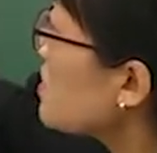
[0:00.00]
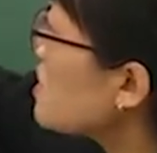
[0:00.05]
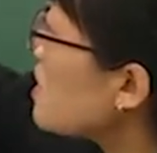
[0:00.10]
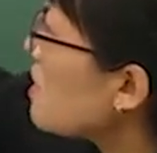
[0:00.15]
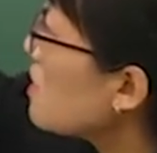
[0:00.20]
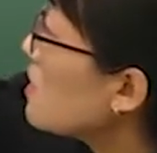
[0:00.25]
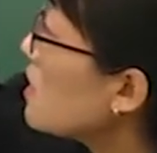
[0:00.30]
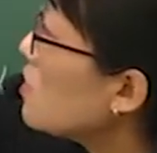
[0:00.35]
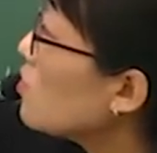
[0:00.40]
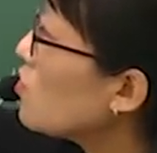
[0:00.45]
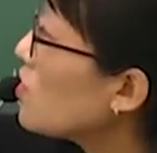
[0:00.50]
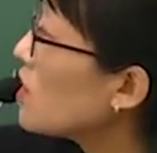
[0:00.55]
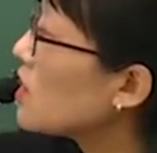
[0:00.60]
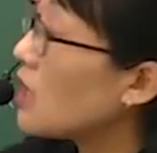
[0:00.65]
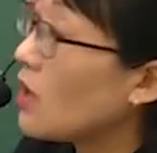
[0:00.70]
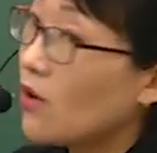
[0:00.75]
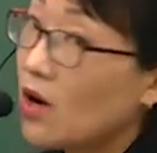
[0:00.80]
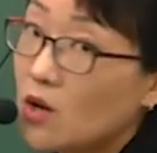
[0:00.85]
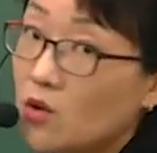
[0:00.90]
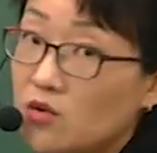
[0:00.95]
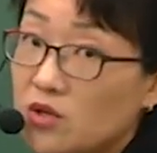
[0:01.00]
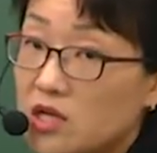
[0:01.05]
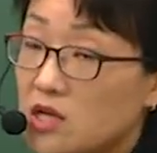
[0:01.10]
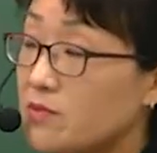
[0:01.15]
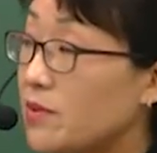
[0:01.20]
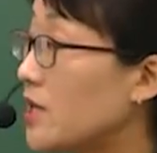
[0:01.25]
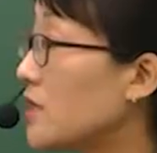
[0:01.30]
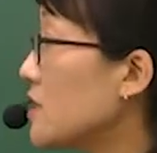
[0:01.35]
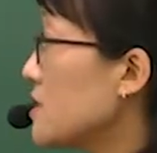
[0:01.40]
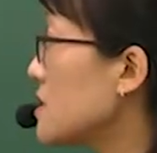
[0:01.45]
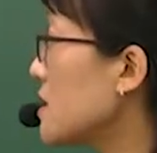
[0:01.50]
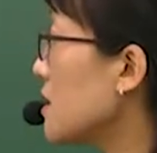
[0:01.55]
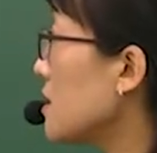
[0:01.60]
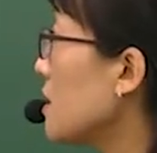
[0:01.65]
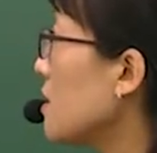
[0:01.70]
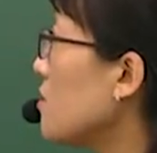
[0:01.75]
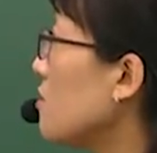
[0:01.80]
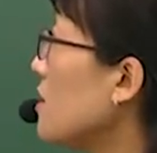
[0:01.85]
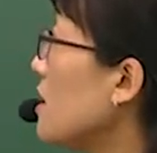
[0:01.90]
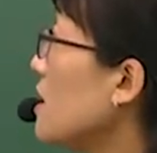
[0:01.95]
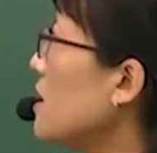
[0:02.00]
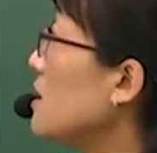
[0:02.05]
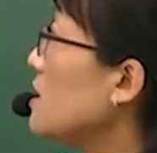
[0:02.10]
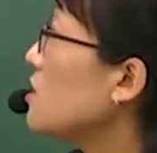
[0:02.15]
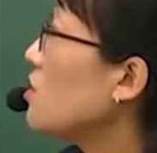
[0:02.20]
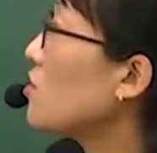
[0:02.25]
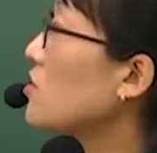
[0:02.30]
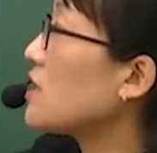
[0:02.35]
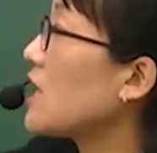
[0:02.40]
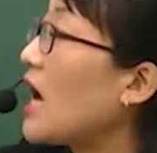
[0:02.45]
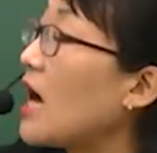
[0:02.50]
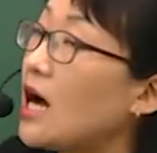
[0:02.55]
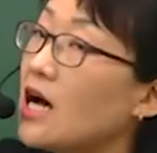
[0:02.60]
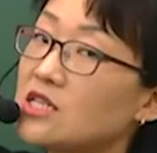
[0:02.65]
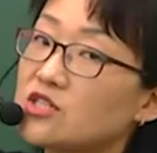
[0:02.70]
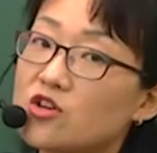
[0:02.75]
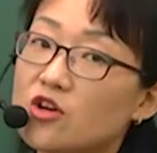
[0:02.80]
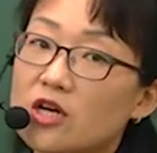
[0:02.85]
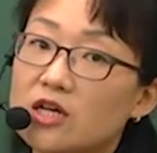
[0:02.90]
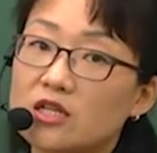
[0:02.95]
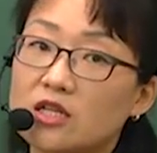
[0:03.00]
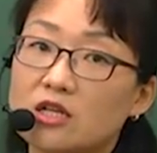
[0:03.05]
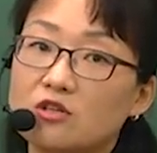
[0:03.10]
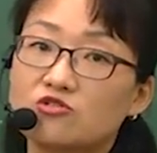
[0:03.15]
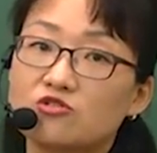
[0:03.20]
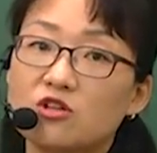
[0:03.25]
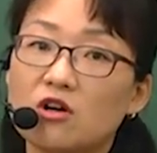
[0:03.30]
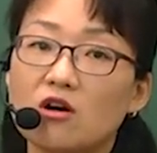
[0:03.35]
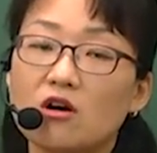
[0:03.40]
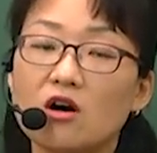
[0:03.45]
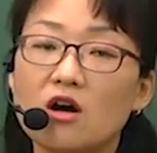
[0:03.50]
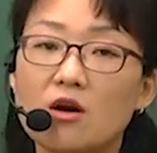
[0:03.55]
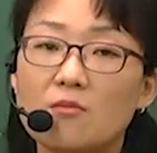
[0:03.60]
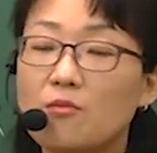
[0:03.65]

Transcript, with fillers: 체크해 놓은 게 다 화공 일반이잖아요. 이거 다 하셔야 되고요.